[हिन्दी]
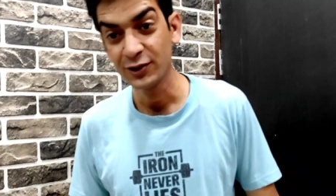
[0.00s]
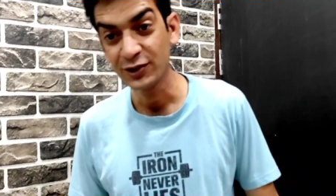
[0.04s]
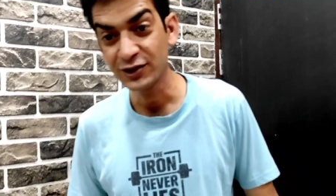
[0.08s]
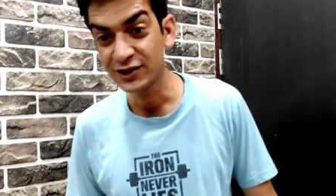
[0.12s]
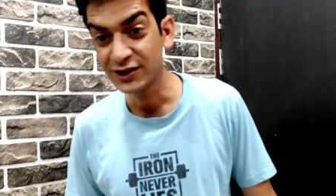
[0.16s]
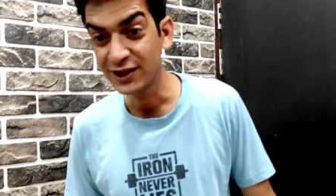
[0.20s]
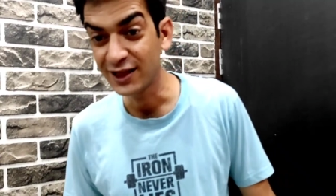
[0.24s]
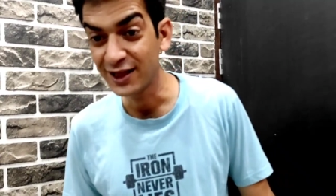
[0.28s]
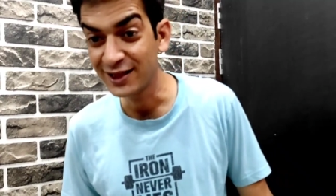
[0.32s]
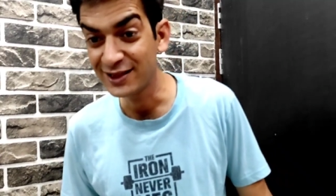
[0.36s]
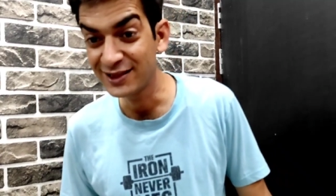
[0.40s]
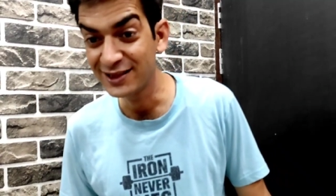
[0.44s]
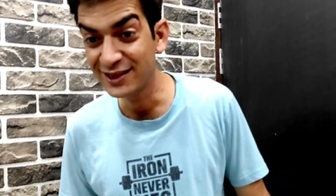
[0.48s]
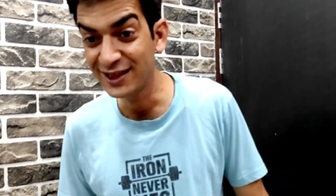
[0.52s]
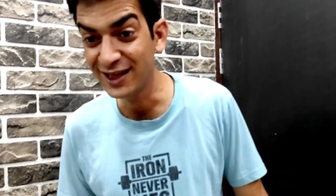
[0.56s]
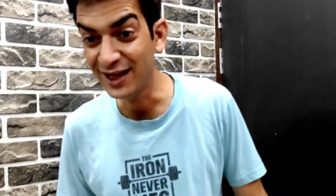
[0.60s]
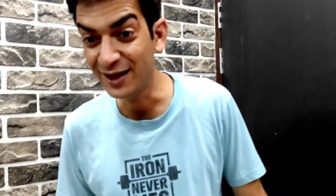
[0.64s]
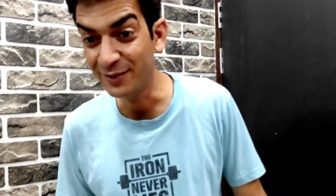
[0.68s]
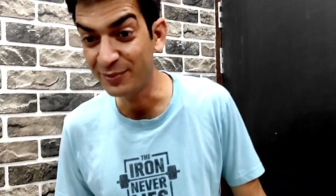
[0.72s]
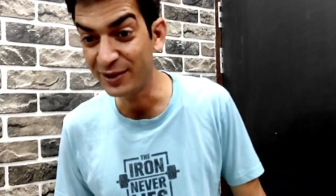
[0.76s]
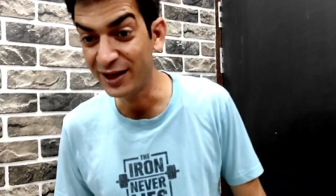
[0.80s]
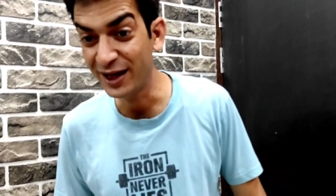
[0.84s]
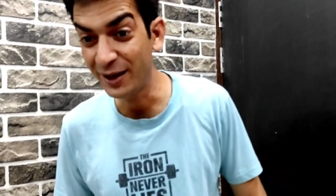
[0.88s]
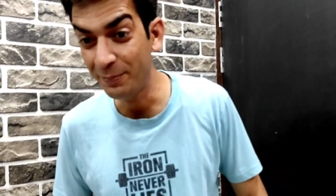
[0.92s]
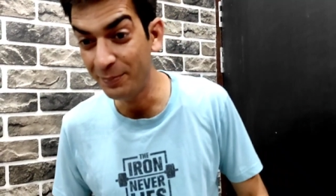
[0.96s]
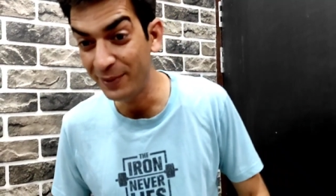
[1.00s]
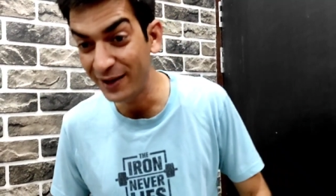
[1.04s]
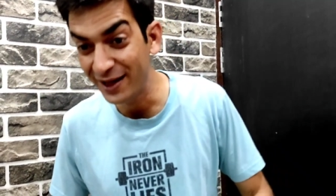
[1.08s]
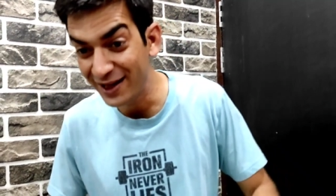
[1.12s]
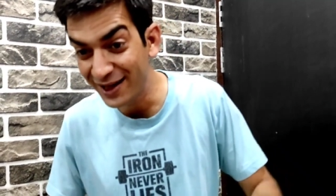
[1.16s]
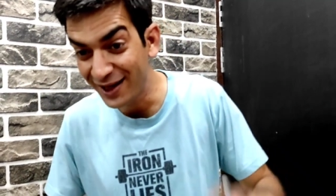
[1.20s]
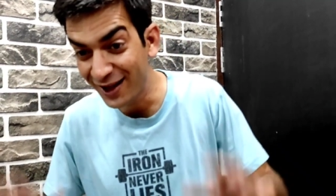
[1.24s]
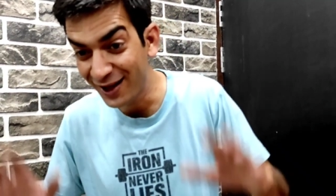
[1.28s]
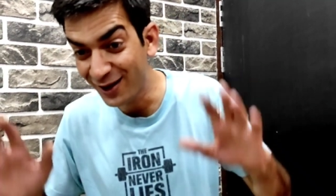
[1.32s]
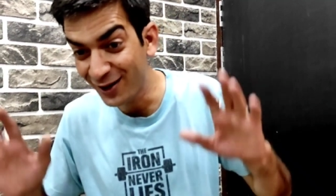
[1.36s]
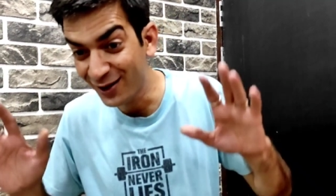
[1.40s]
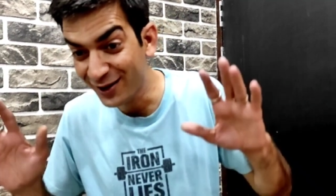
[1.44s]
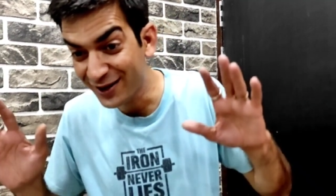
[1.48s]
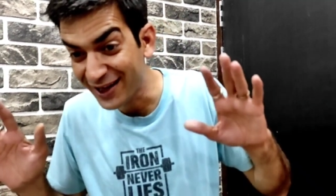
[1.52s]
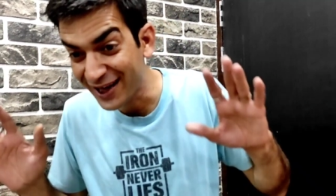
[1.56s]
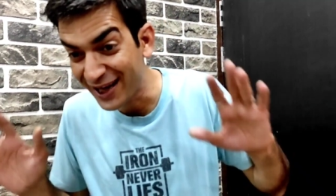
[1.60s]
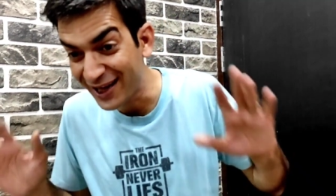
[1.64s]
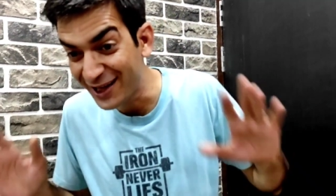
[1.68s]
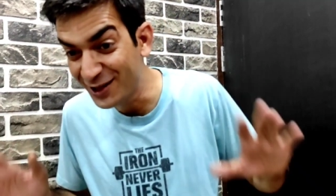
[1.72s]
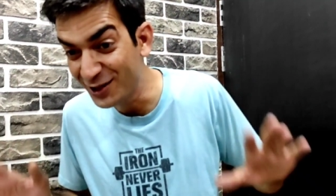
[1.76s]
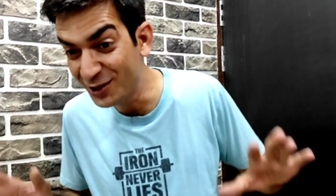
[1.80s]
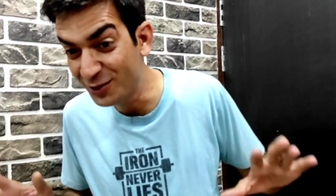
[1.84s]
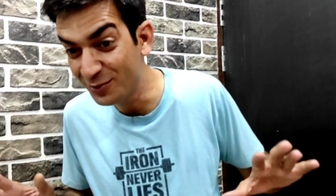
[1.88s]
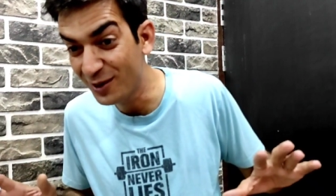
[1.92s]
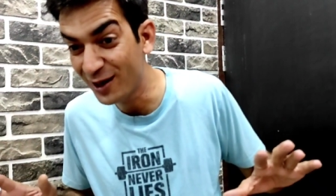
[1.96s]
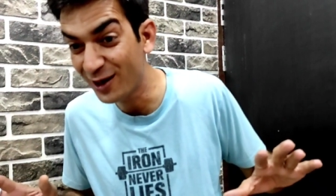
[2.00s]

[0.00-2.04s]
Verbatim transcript: तो सर जी हमने बिंडल और खैनी